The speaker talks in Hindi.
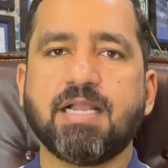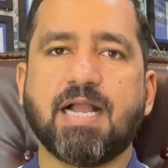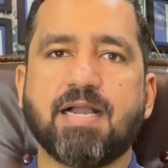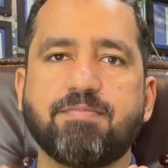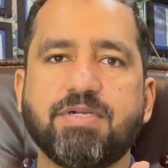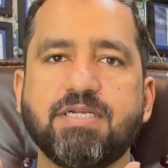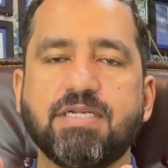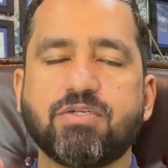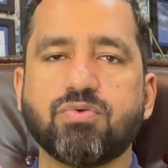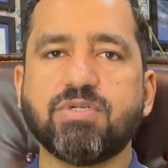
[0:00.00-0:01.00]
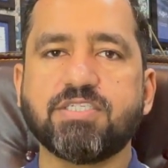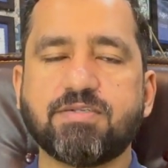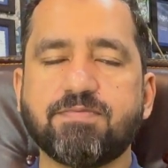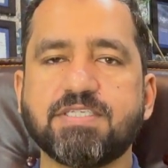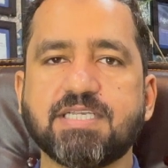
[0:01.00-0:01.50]
अब
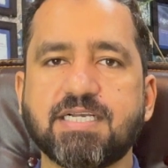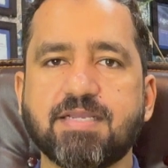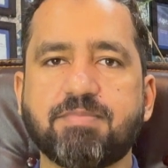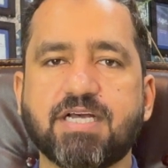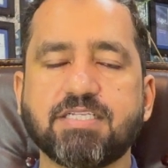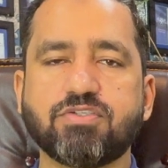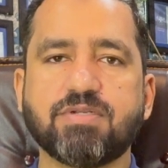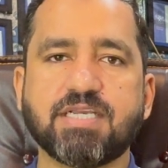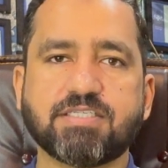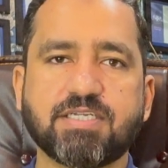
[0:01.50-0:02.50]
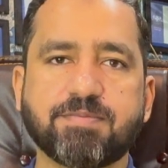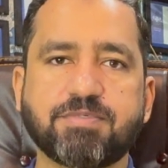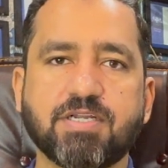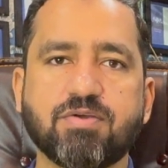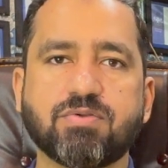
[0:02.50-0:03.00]
टूरिस्ट वीज़ा के बाद जो नेक्स्ट
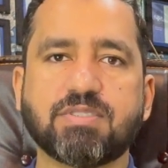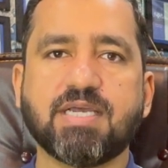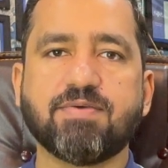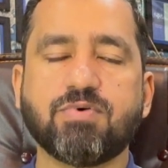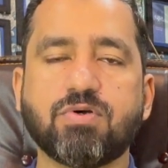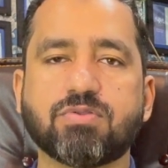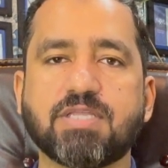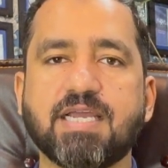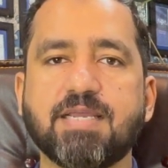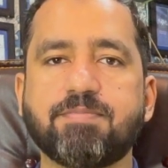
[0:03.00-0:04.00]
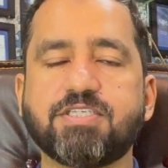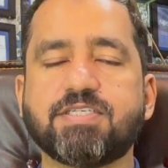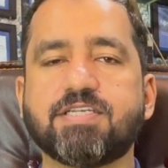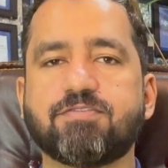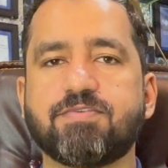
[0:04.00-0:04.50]
ऑप्शन होता है वो होता है
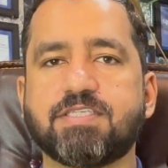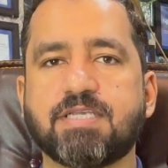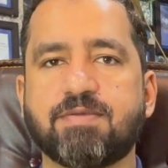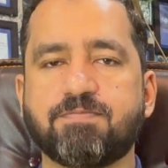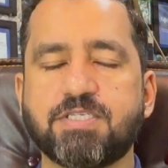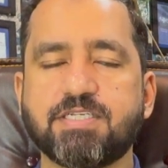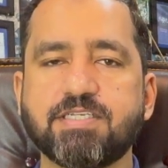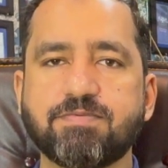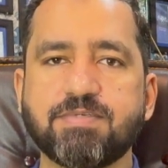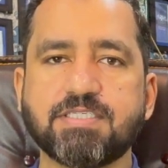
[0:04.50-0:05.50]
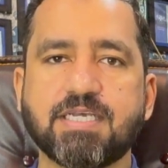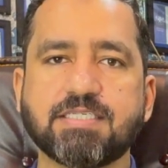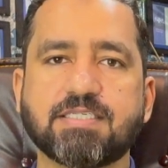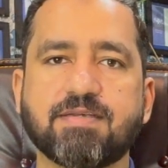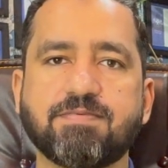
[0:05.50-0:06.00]
बिज़नेस वीज़ा बिज़नेस वीज़ा
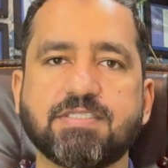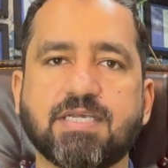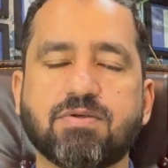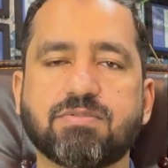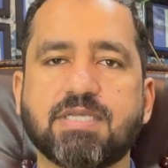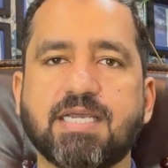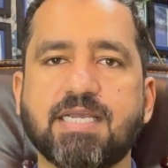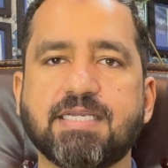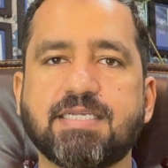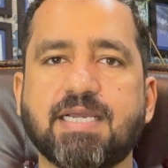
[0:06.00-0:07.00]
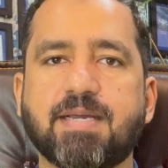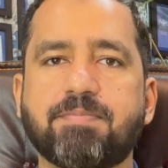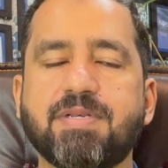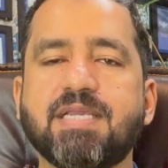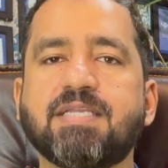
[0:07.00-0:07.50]
ऐसा वीज़ा होता है कि
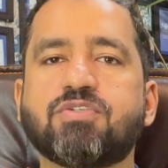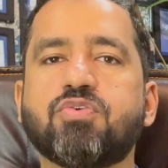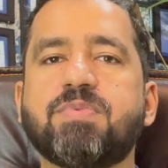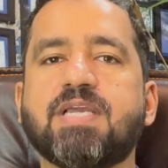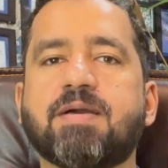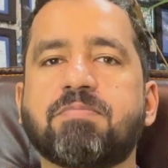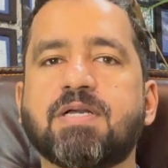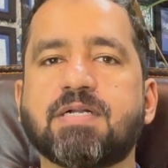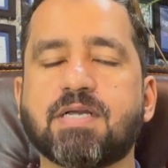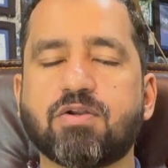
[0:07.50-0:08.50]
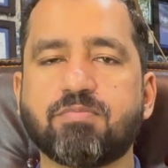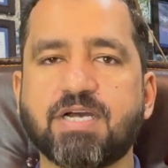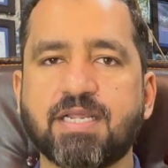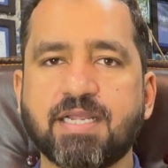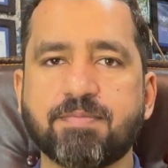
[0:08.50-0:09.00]
आपने जो भी आपका
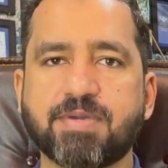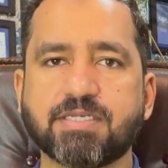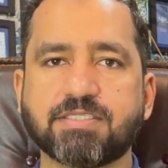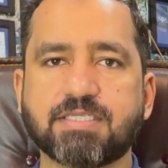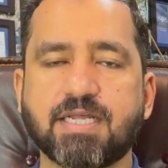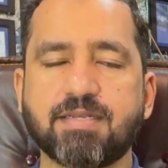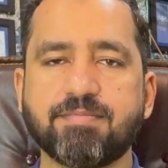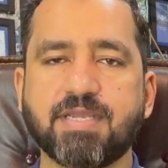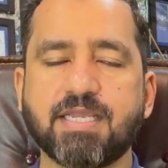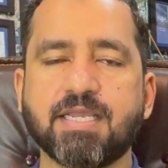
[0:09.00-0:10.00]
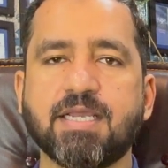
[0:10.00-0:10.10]
कारोबार है पाकिस्तान में